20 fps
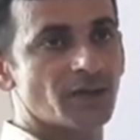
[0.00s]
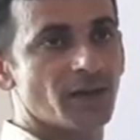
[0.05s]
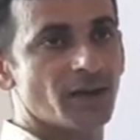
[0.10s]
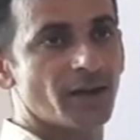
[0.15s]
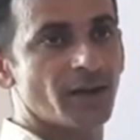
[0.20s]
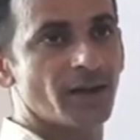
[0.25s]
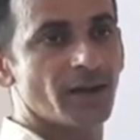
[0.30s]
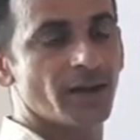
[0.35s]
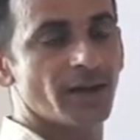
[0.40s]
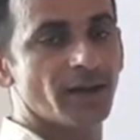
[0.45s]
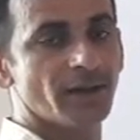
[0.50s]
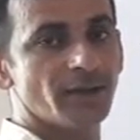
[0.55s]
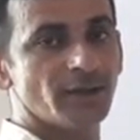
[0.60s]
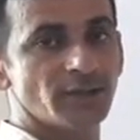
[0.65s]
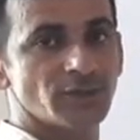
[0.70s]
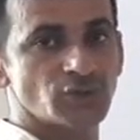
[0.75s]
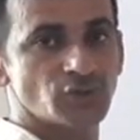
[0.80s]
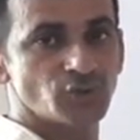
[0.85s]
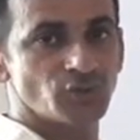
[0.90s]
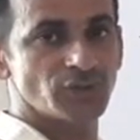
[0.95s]
करने हैं
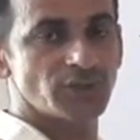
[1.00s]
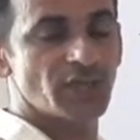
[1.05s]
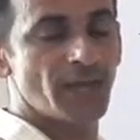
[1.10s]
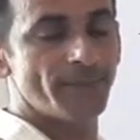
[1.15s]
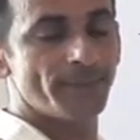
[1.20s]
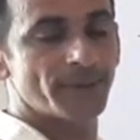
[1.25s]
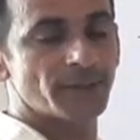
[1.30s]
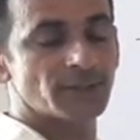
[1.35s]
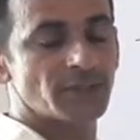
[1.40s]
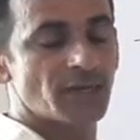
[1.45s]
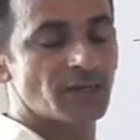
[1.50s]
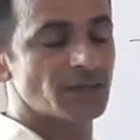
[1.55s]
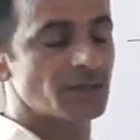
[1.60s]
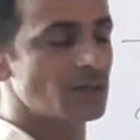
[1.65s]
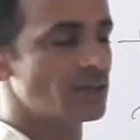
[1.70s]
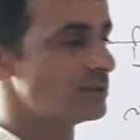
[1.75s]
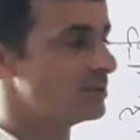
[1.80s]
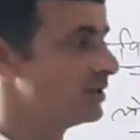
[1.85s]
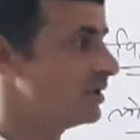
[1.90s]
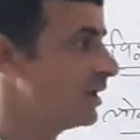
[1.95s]
सुविधाएं प्रदान
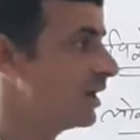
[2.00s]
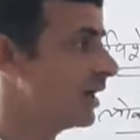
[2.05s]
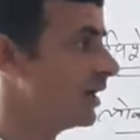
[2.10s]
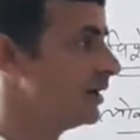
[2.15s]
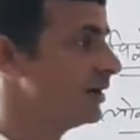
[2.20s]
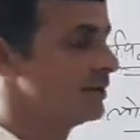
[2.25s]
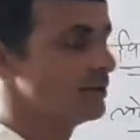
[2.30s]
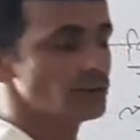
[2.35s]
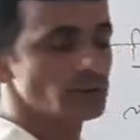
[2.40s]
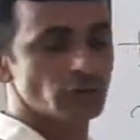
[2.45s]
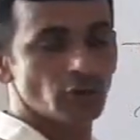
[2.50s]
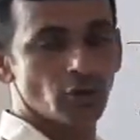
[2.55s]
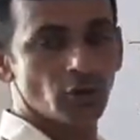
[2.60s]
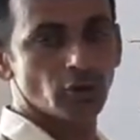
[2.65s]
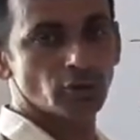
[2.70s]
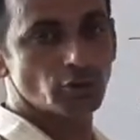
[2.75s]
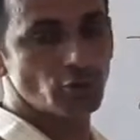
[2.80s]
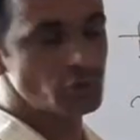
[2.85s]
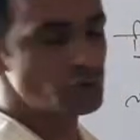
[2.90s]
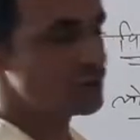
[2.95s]
करनी है तो
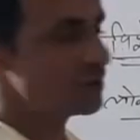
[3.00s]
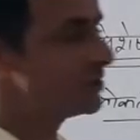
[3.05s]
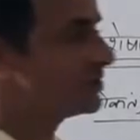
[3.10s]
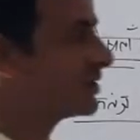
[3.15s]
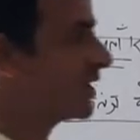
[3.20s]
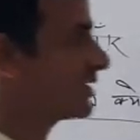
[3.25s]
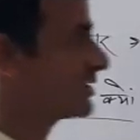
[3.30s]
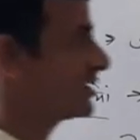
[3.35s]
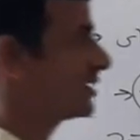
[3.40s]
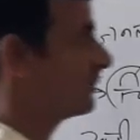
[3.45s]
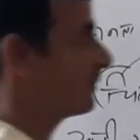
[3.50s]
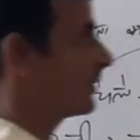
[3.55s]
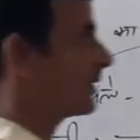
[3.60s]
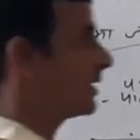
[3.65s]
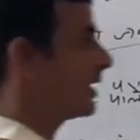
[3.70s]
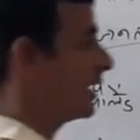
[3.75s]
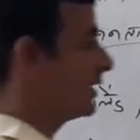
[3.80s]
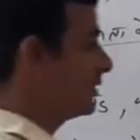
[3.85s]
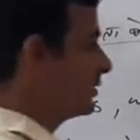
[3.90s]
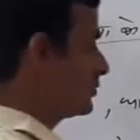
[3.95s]
दूसरी शासन
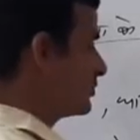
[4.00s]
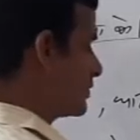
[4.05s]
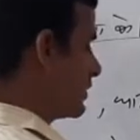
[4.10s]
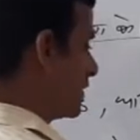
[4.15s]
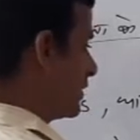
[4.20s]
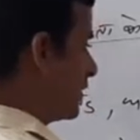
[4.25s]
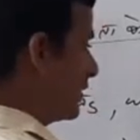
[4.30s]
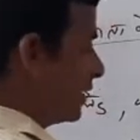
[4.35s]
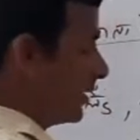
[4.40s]
प्रणालियों से